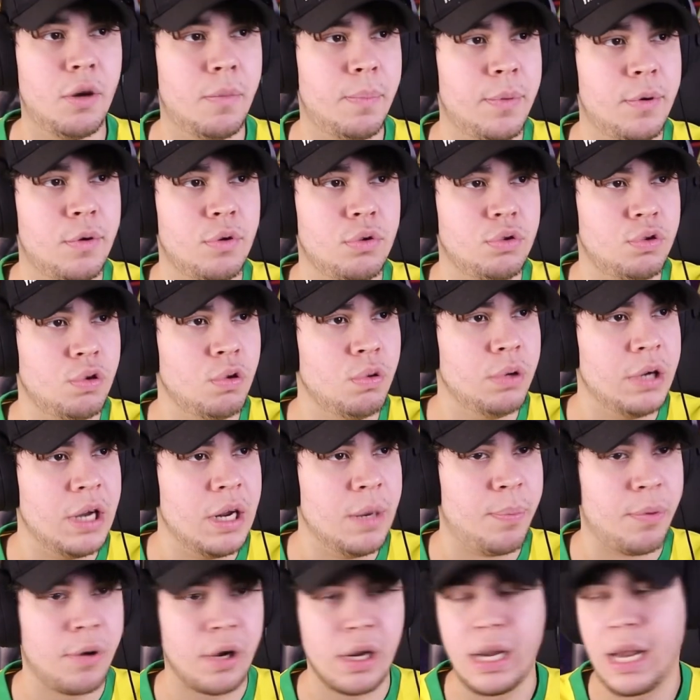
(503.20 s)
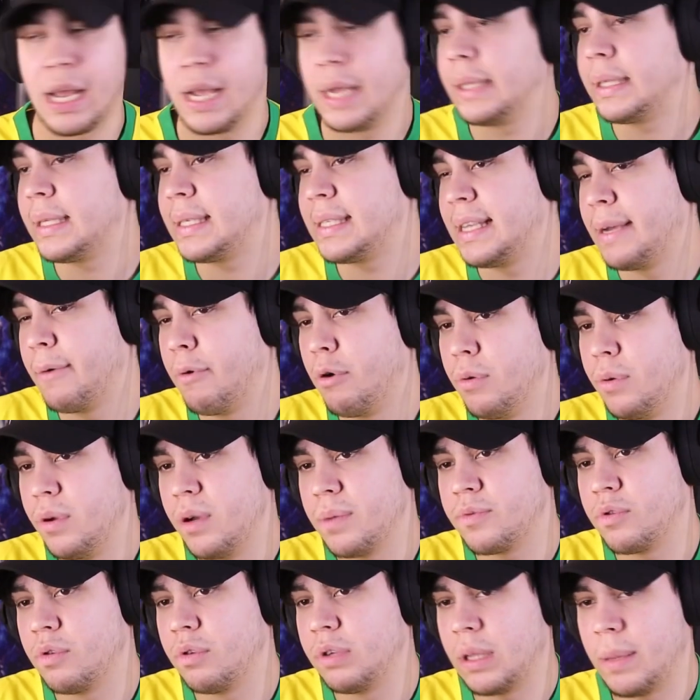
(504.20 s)
por un túnel porque la gente se volvió
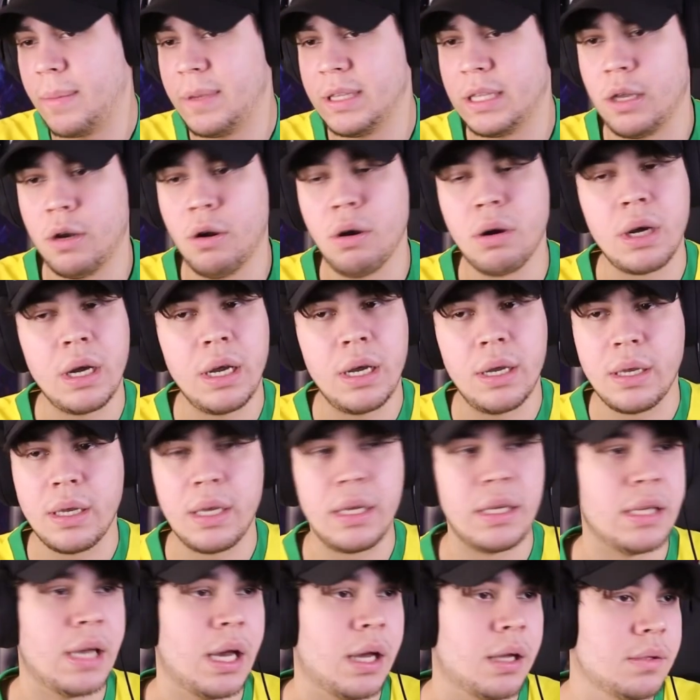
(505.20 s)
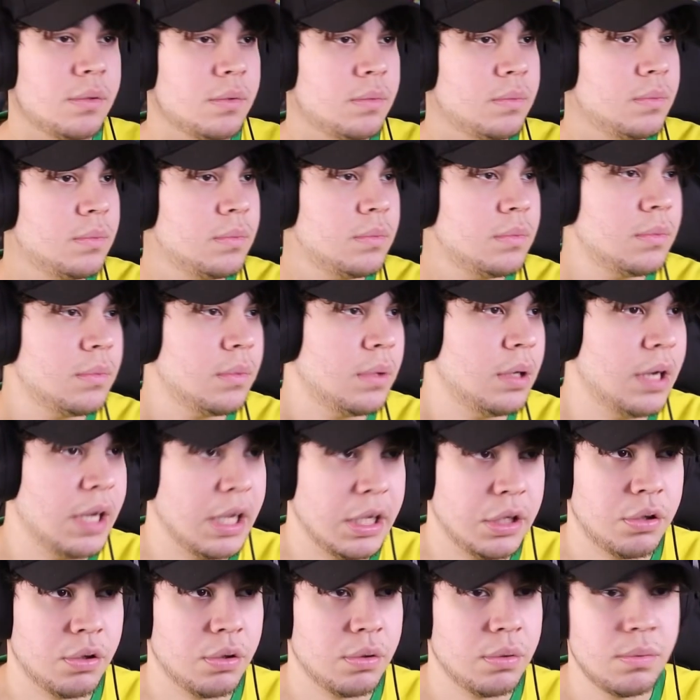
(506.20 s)
absolutamente loca y ya. Listo.